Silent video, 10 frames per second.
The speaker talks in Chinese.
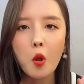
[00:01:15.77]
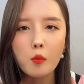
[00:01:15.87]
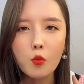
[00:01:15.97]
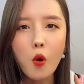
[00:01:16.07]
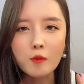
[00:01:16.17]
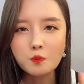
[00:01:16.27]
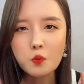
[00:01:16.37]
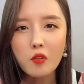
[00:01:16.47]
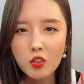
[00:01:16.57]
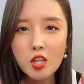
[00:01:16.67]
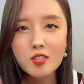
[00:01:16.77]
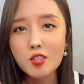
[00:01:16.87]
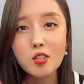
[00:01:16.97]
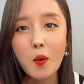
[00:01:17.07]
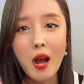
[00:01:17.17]
不过第一次
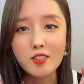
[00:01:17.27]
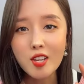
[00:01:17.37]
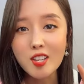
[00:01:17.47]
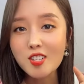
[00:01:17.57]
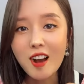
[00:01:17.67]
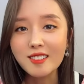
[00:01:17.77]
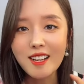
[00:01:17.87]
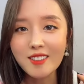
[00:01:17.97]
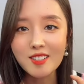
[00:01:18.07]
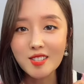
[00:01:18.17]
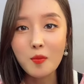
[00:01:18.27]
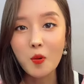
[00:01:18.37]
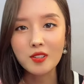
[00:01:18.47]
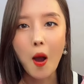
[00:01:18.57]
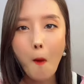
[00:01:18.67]
吃的话，建议尝一下那个芥末
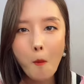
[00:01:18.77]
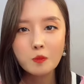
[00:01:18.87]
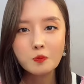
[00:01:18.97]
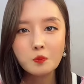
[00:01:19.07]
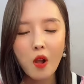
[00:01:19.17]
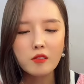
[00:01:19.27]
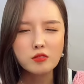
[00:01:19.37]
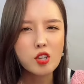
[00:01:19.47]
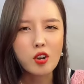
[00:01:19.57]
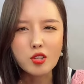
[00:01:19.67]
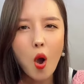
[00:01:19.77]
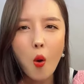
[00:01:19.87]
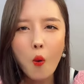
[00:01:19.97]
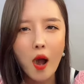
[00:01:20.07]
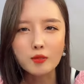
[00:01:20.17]
味的，这个
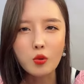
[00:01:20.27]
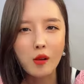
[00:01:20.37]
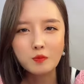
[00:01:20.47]
超划算。